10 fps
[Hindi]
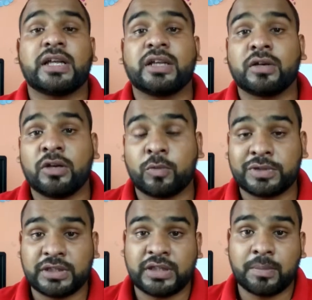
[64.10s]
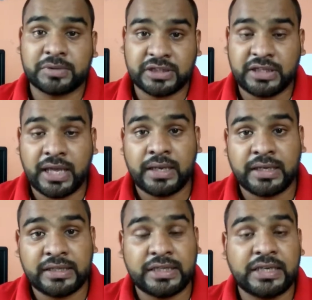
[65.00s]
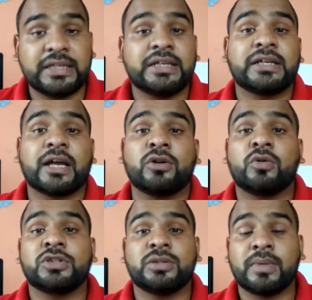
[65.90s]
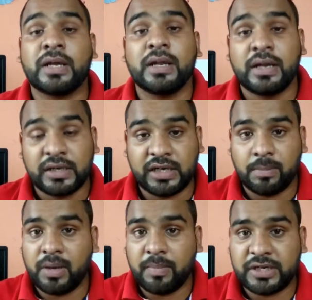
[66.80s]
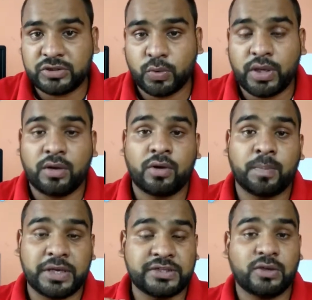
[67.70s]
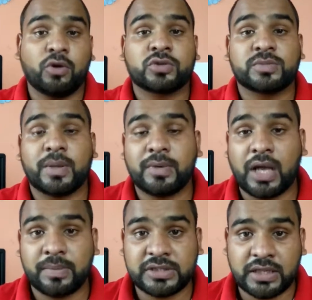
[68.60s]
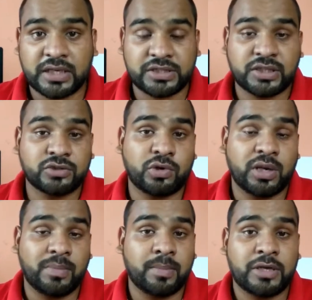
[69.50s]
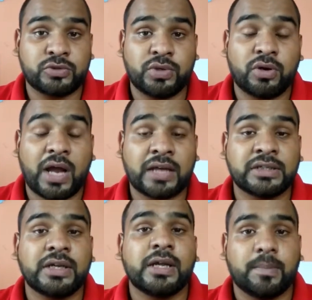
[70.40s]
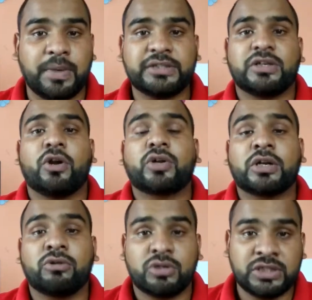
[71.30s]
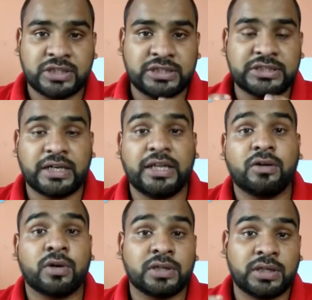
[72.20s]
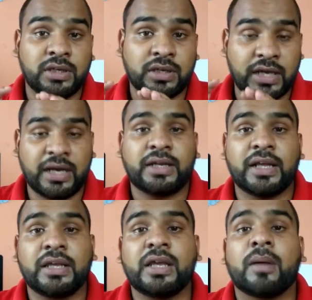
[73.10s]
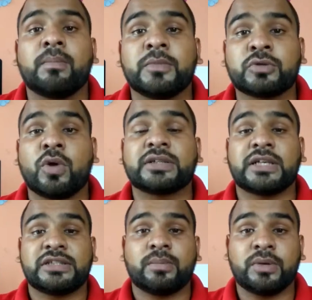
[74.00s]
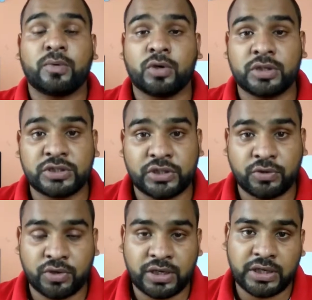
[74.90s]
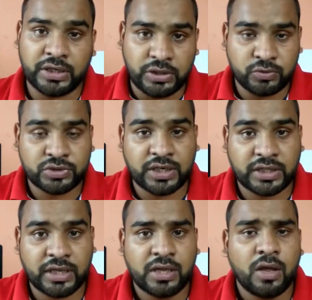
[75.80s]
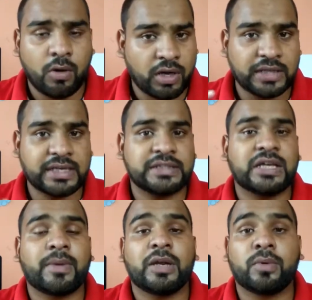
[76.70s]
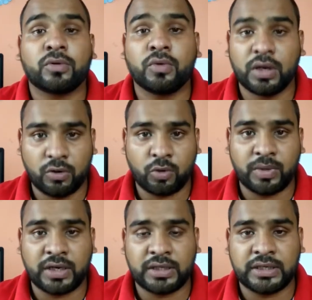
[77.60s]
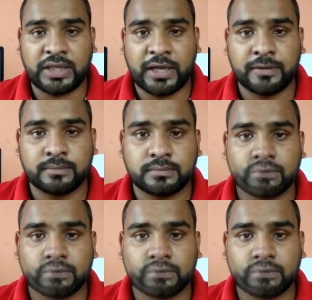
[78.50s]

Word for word: ज़्यादा ये ऑप्शन इतना पसंद नहीं आया लेकिन धीरे धीरे टेक्नोलॉजी में डेवलपमेंट्स हुए और फेस अनलॉक्स में भी काफ़ी ज़्यादा रिसर्च और डेवलपमेंट्स हुई और आज फेस अनलॉक टेक्नोलॉजी इतनी सटीक और इतनी करेक्ट है कि हम इसको आसानी से अपने फ़ोन की सिक्योरिटी के लिए यूज़ करते हैं और आसानी से हमारे फ़ोन को अनलॉक भी कर लेता है